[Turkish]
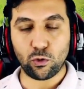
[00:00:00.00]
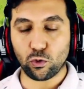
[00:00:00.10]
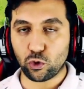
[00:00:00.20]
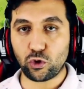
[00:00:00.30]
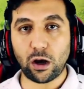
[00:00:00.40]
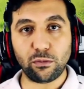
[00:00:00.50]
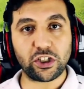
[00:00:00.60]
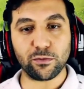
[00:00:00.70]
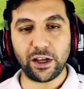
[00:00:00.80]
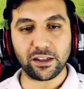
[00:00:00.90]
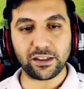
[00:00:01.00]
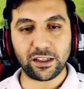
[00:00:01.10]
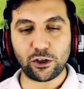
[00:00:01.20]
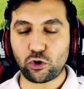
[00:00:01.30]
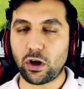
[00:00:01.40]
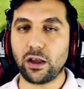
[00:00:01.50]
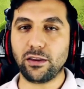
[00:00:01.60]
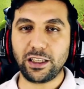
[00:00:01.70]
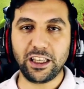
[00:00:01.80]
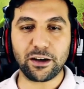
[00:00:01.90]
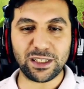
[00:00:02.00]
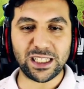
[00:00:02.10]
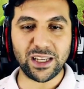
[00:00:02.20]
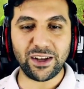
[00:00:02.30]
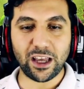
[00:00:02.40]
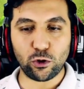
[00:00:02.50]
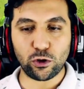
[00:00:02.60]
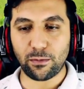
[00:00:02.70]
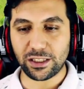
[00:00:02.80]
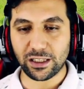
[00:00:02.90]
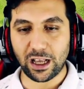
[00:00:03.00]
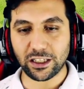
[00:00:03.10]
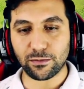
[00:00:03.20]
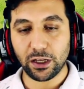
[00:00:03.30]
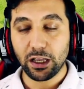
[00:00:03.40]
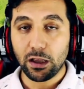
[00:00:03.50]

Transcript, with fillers: 30 yapmıştım en azından. Şu an 20 seviye daha yükselmesi lazım.